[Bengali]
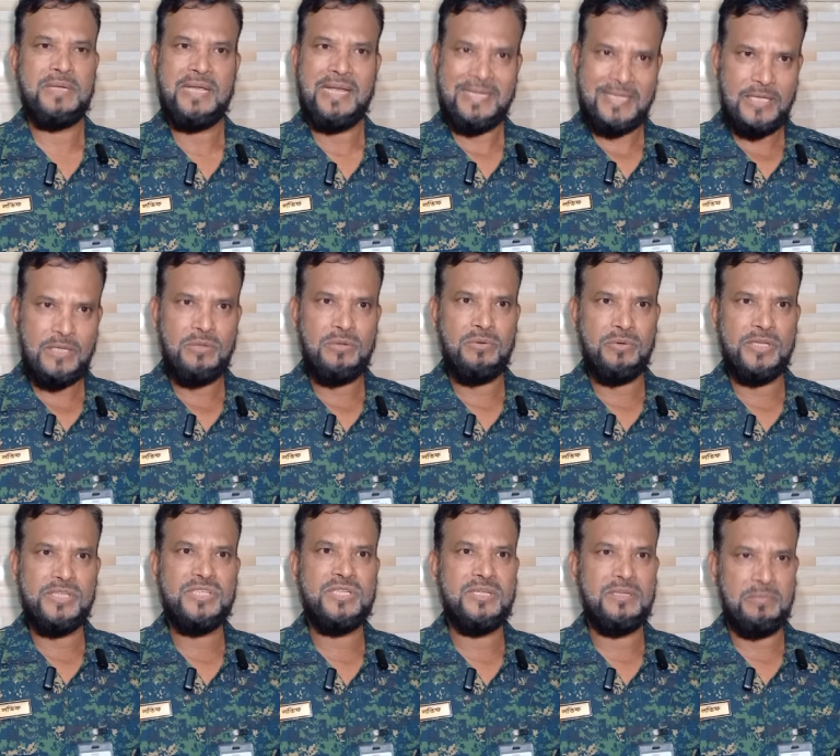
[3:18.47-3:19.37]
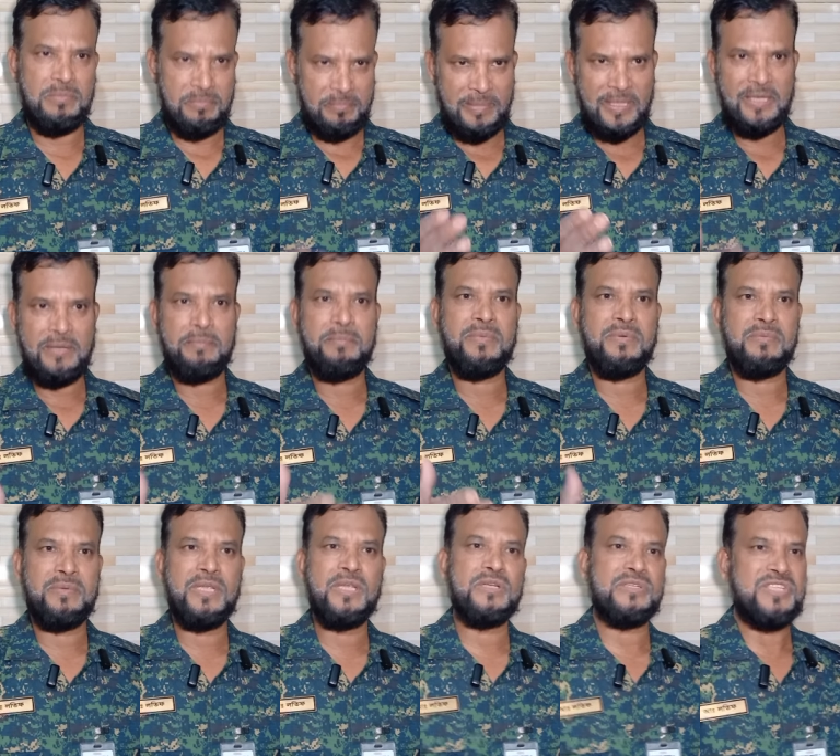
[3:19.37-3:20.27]
অ্যাটাক করেছি মানে
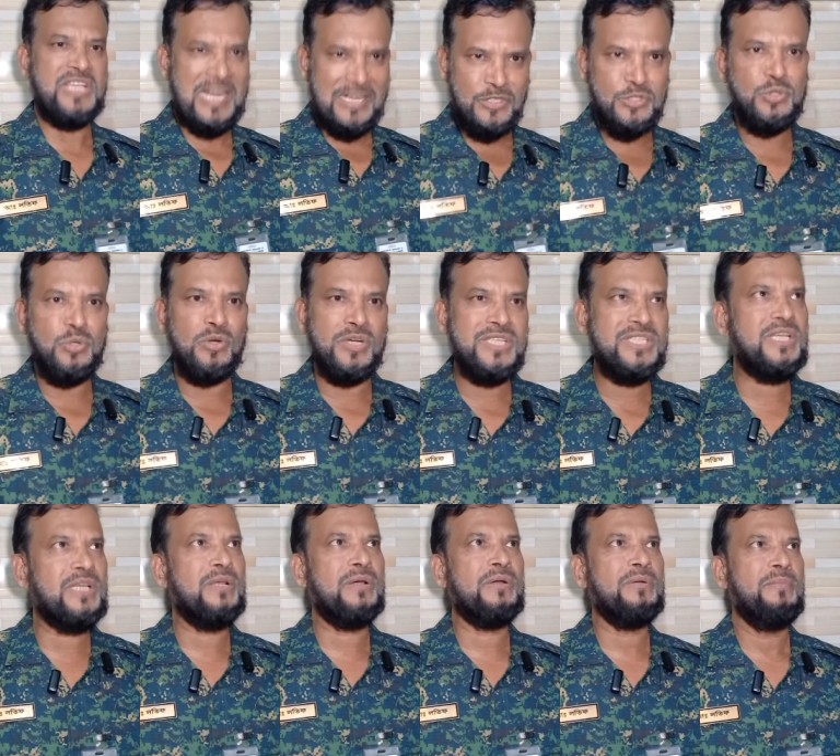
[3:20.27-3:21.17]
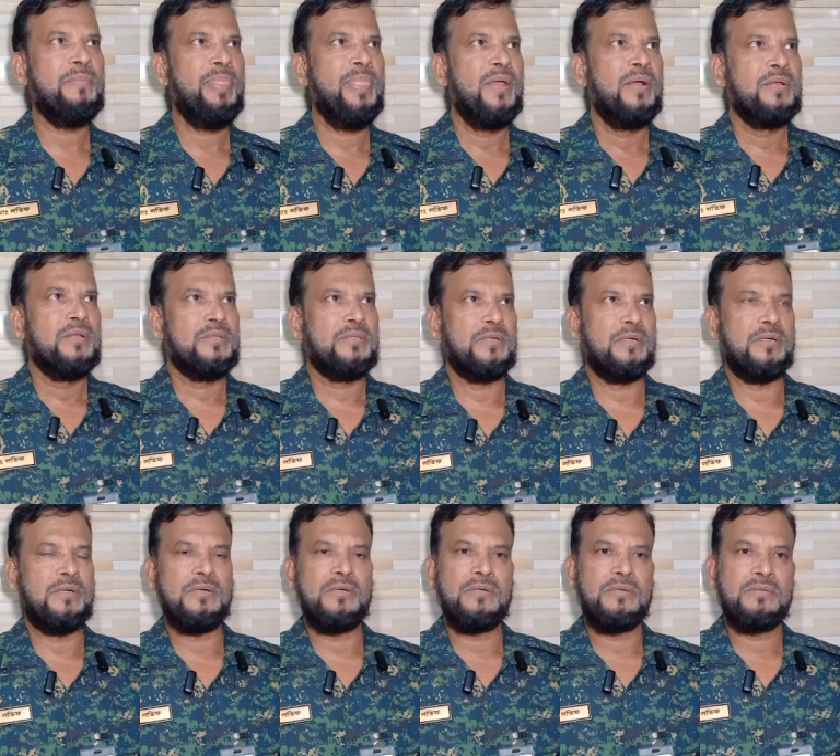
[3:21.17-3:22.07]
সার্চ করেছিল তো